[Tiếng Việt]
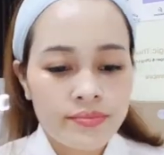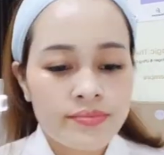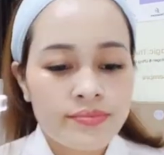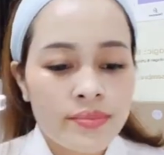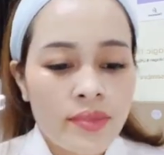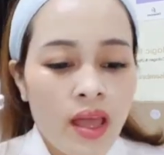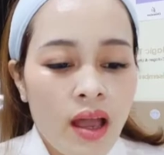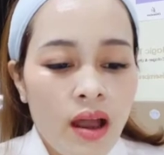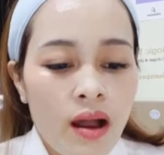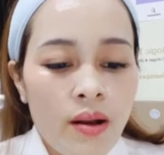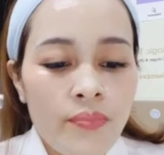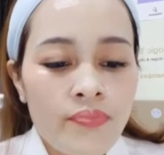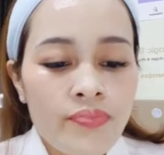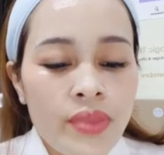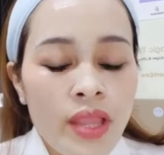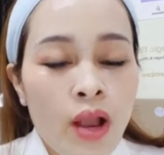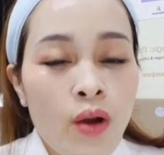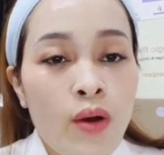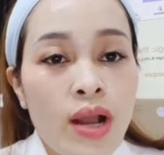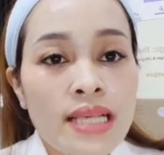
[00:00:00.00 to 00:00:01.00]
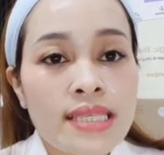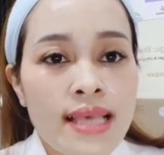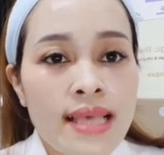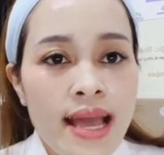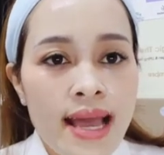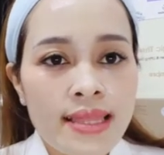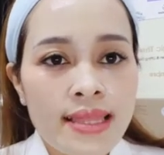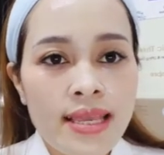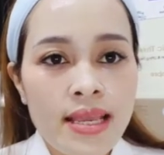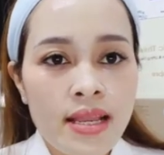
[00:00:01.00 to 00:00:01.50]
đó ngoài
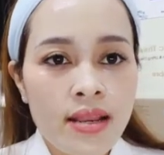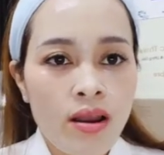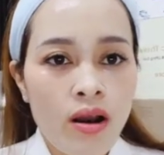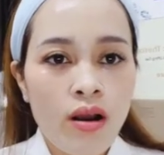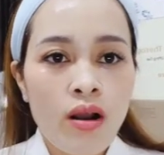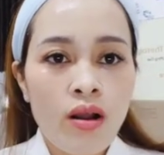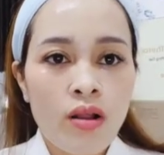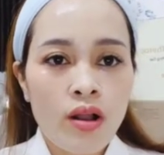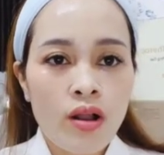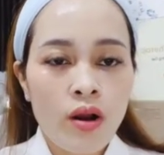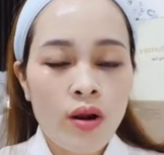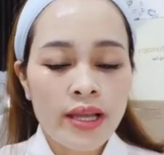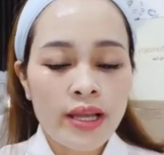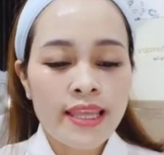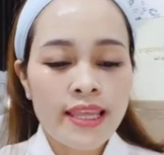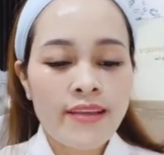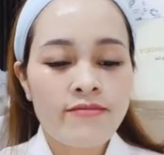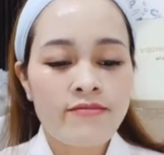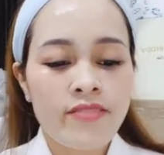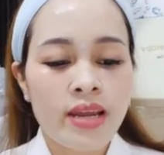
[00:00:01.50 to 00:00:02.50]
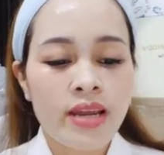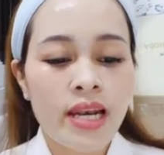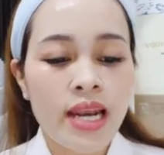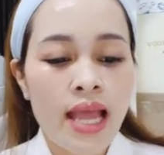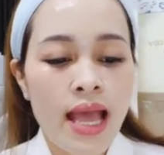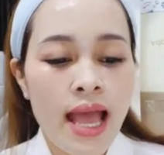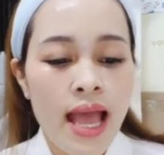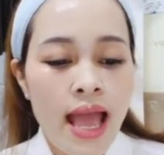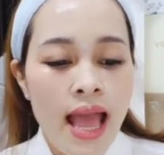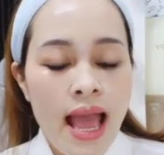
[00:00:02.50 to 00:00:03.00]
ra thì nó còn có cái thành phần
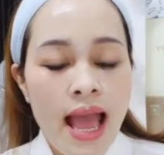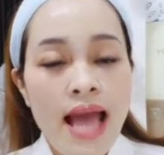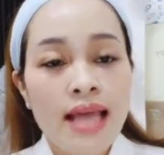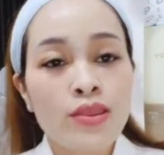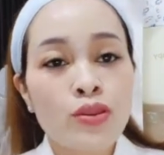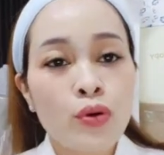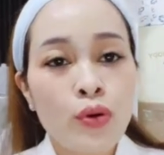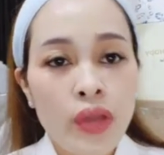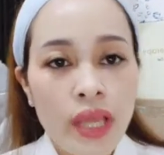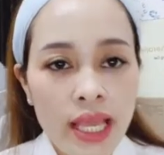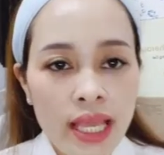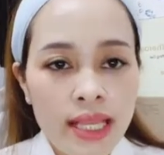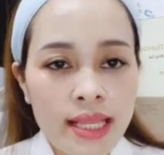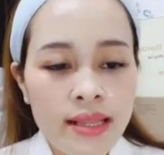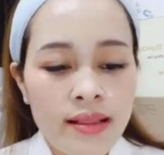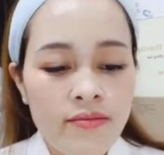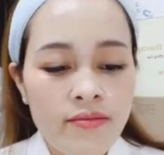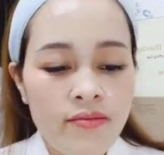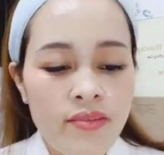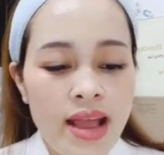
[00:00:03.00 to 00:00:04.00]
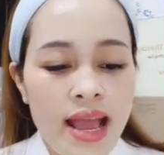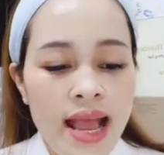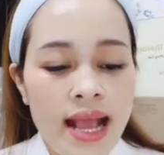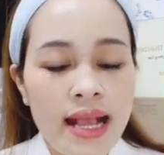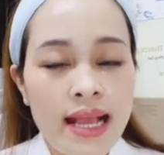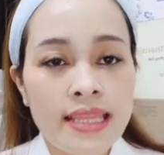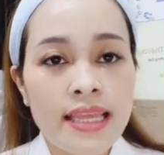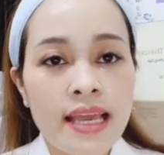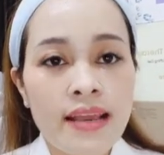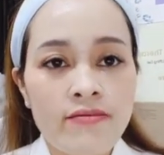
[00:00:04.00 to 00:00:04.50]
là atoin và
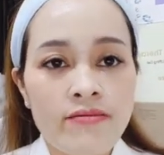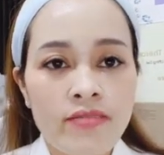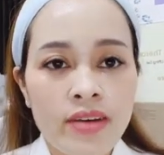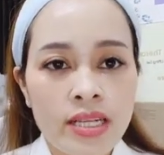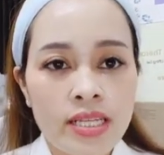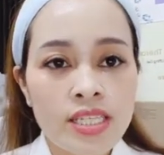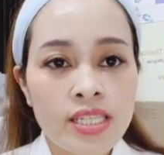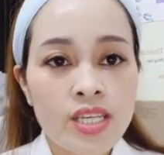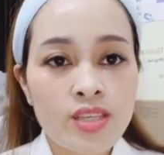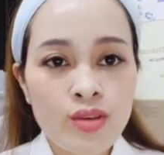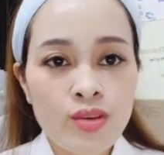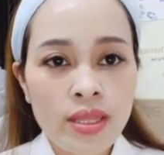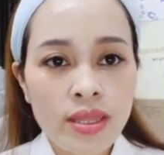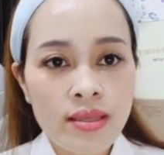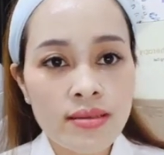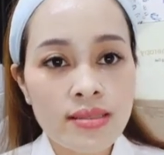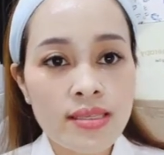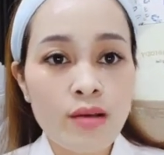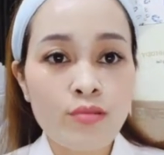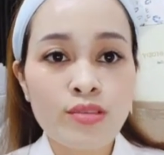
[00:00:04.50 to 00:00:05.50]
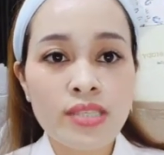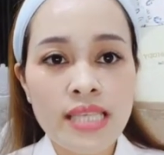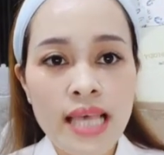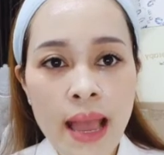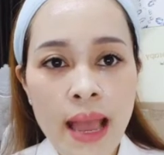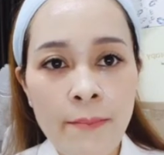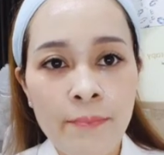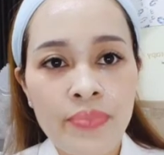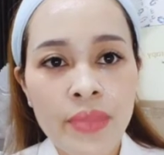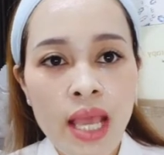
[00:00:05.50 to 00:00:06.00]
cái thành phần chiết xuất từ rau
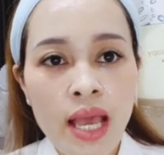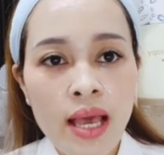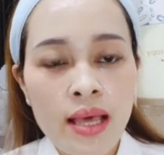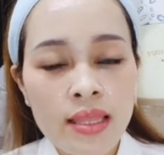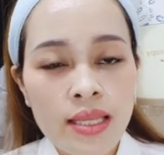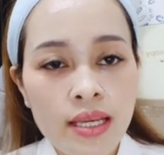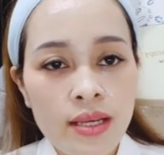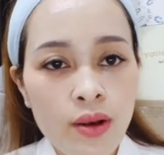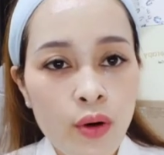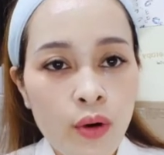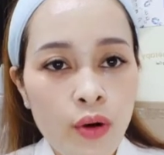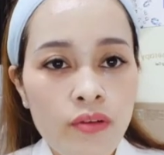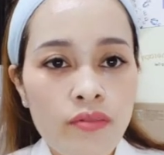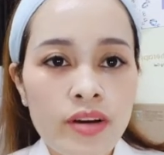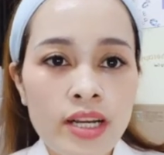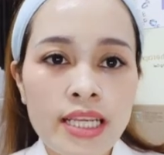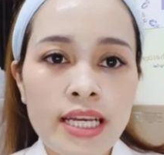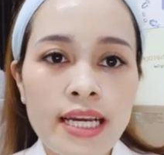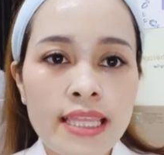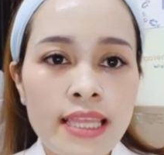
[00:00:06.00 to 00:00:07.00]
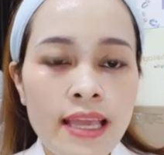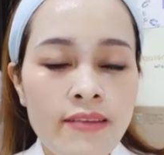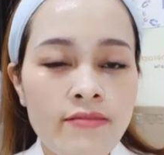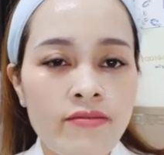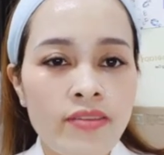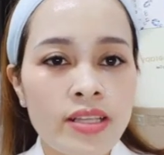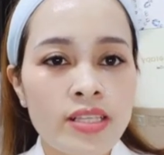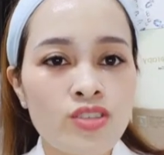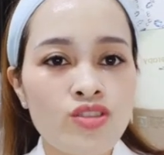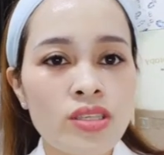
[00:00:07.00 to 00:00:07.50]
sam thì đối với những cái thành
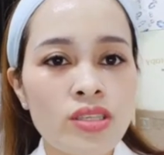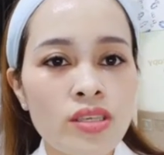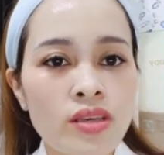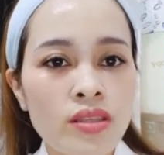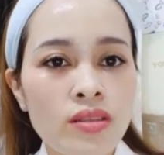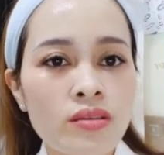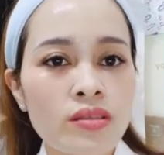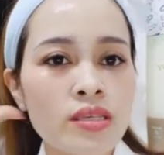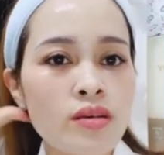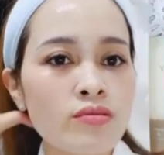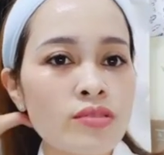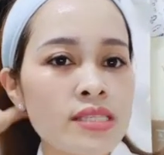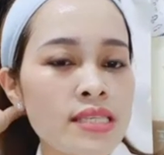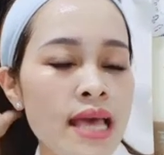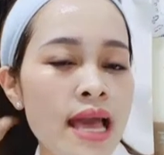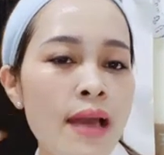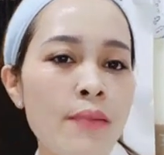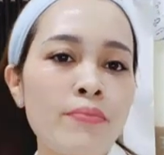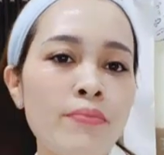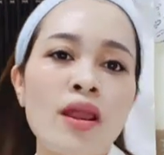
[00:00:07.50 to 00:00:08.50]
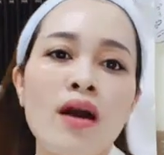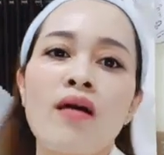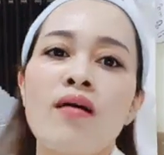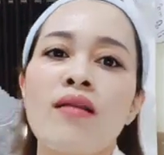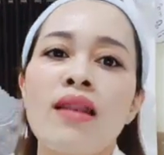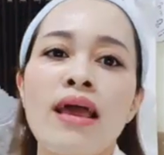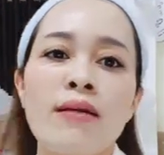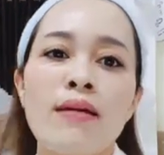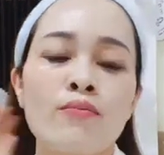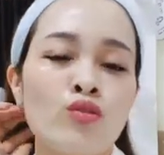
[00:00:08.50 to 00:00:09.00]
phần chiết xuất từ rau sam đó
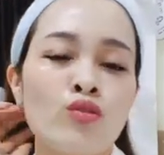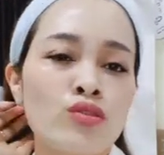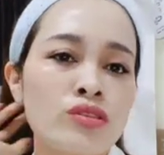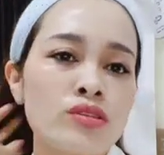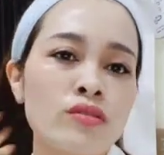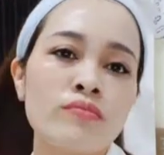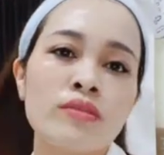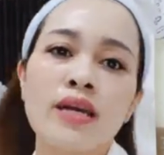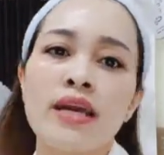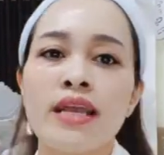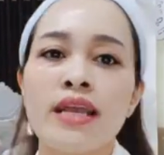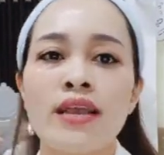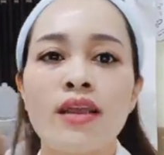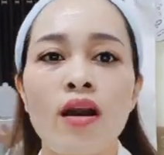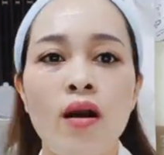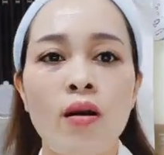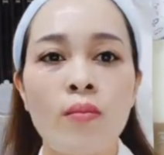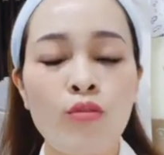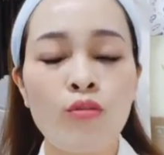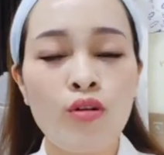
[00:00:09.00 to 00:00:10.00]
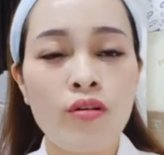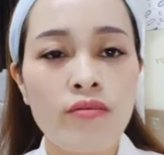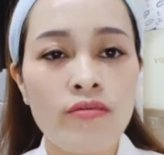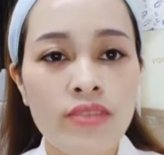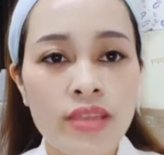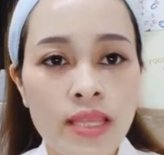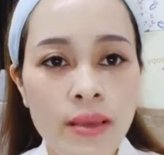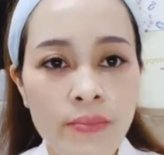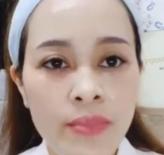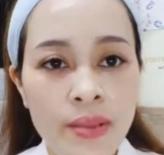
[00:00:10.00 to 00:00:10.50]
là một trong những cái nhóm của
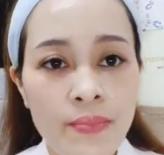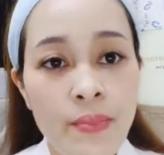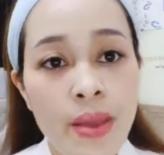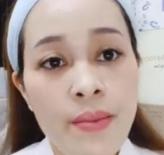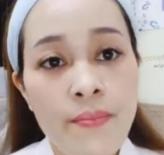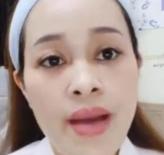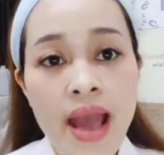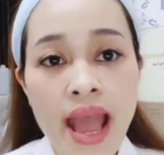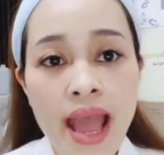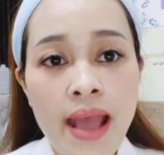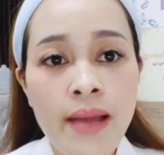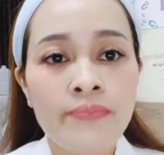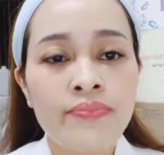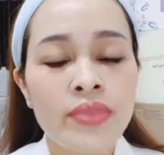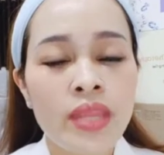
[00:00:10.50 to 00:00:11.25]
vitamin B3 à,